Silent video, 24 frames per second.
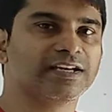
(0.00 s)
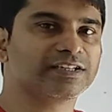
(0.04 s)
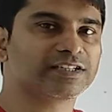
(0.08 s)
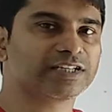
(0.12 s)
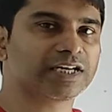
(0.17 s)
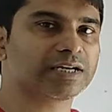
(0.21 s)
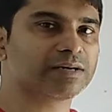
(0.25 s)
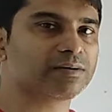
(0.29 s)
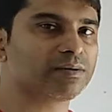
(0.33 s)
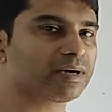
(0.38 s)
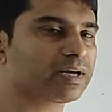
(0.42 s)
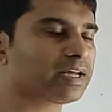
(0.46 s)

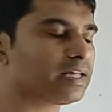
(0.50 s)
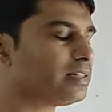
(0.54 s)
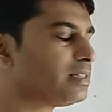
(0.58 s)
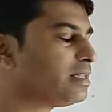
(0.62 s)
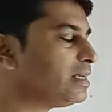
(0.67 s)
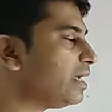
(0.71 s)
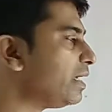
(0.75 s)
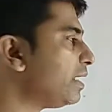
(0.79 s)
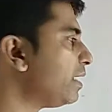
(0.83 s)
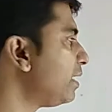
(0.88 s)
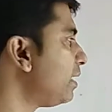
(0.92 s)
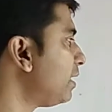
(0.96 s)
সেগুলোকে
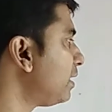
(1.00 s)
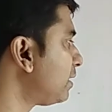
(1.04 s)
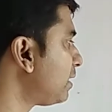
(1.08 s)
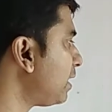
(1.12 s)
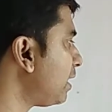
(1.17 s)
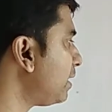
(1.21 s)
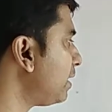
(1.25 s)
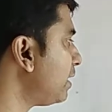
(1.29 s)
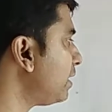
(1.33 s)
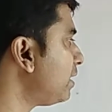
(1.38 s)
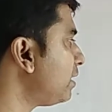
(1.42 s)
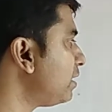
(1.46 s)
দিয়ে
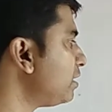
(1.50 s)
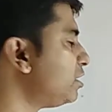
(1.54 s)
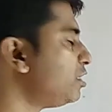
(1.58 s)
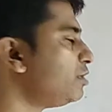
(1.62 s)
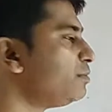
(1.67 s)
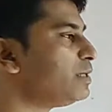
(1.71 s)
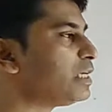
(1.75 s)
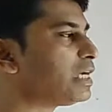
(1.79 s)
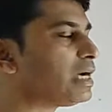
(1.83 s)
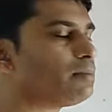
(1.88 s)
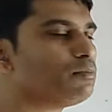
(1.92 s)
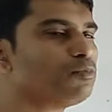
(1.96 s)
তাদের
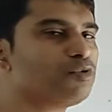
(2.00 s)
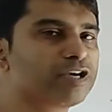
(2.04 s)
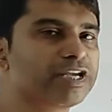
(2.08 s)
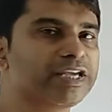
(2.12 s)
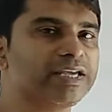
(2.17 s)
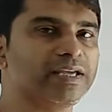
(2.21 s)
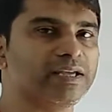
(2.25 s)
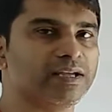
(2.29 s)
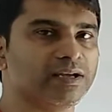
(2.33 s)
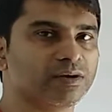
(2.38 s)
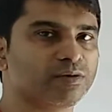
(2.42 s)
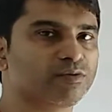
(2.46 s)

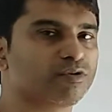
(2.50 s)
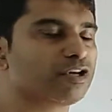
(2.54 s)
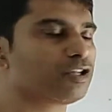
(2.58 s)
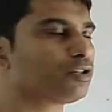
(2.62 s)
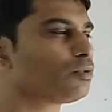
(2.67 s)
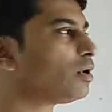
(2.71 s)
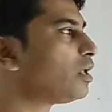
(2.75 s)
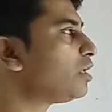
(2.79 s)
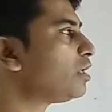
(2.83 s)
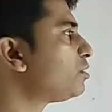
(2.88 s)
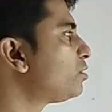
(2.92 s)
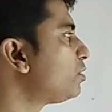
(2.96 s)
জীবিকামুখী করে
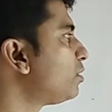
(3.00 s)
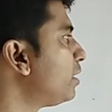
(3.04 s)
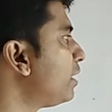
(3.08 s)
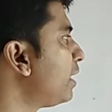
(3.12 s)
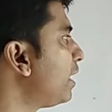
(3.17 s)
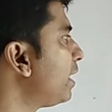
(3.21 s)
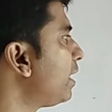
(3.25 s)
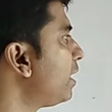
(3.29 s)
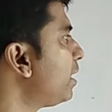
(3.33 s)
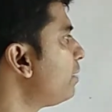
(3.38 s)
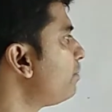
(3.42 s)
তোলার জন্যে